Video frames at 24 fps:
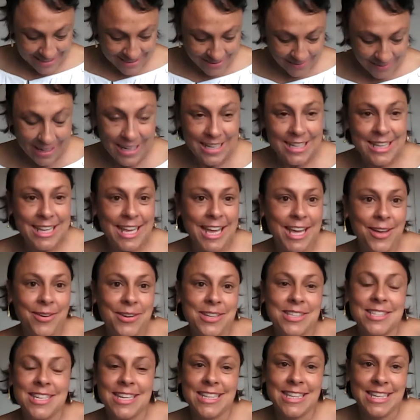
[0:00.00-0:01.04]
Então ele
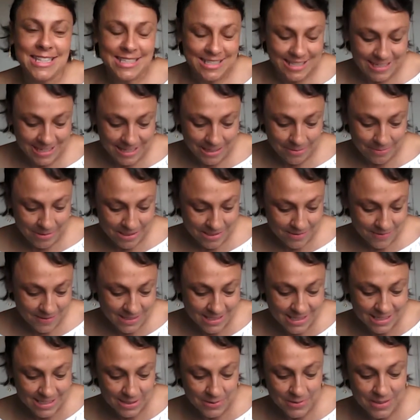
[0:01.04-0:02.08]
tem 800 gramas,
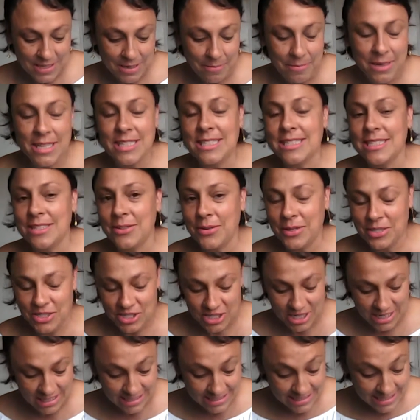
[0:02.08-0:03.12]
25 semanas e
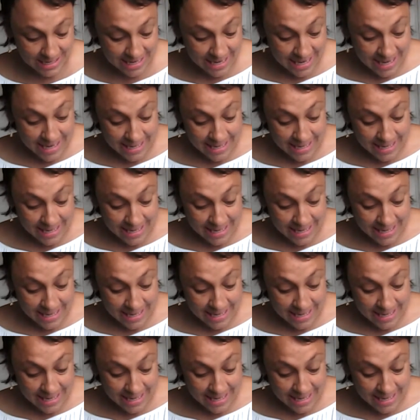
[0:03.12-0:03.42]
2 dias,